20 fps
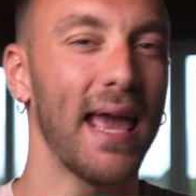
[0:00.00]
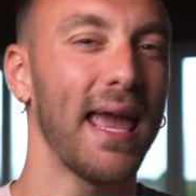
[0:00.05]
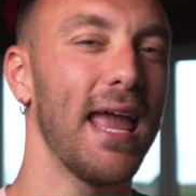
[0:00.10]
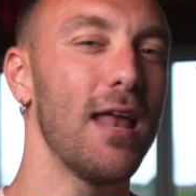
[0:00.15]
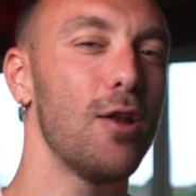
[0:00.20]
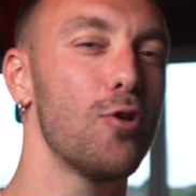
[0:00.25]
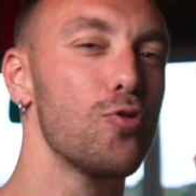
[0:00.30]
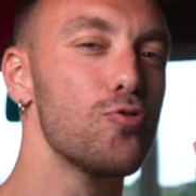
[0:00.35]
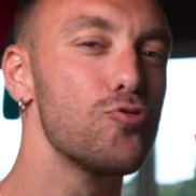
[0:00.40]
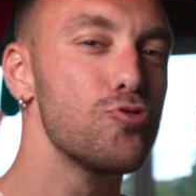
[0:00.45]

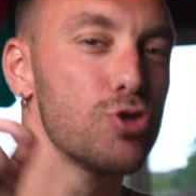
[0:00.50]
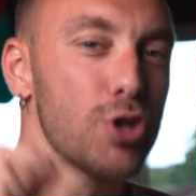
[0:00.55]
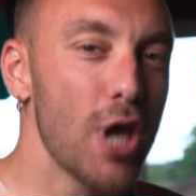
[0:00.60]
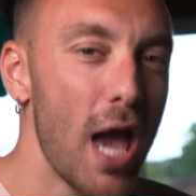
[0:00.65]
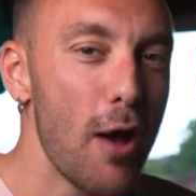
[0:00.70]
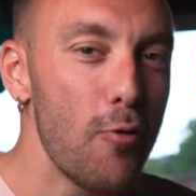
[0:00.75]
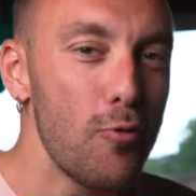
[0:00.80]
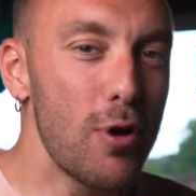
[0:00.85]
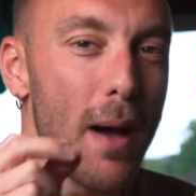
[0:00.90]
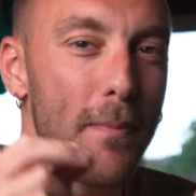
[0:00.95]
che non
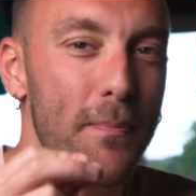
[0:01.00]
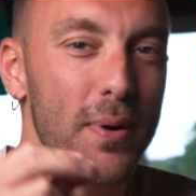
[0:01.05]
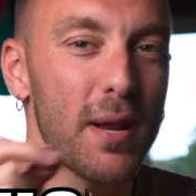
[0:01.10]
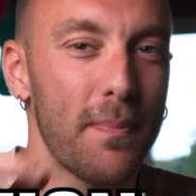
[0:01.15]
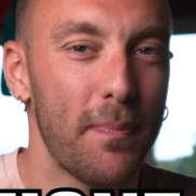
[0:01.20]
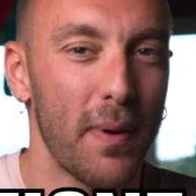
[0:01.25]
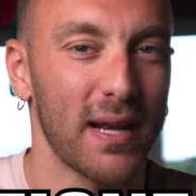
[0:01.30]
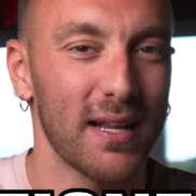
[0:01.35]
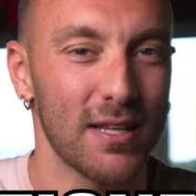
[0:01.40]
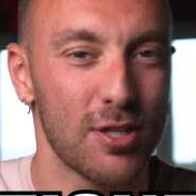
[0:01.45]
c'è una
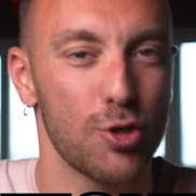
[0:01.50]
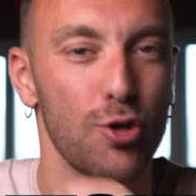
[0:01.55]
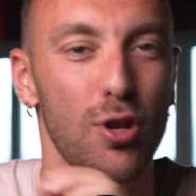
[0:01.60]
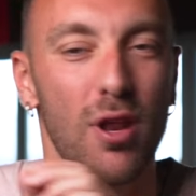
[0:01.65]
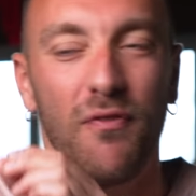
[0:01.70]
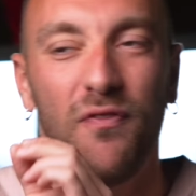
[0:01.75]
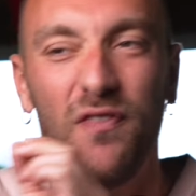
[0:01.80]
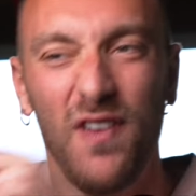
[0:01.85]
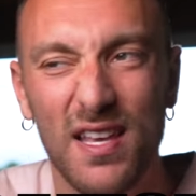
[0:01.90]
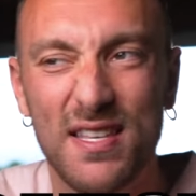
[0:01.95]

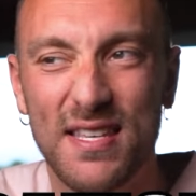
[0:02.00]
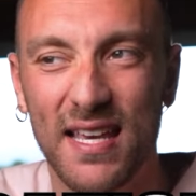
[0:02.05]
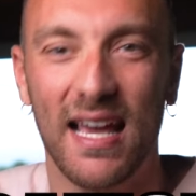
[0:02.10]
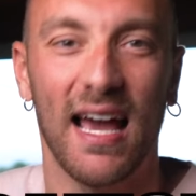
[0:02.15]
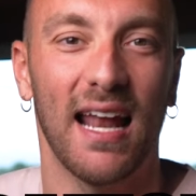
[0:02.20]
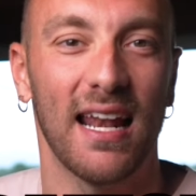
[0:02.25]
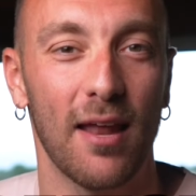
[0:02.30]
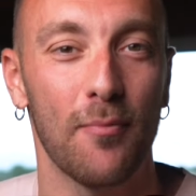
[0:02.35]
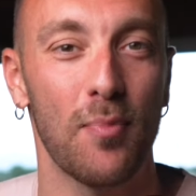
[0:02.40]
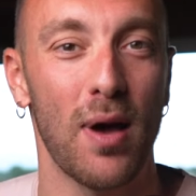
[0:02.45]
preparazione
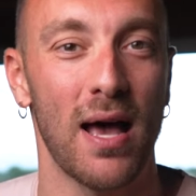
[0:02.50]
fisica alla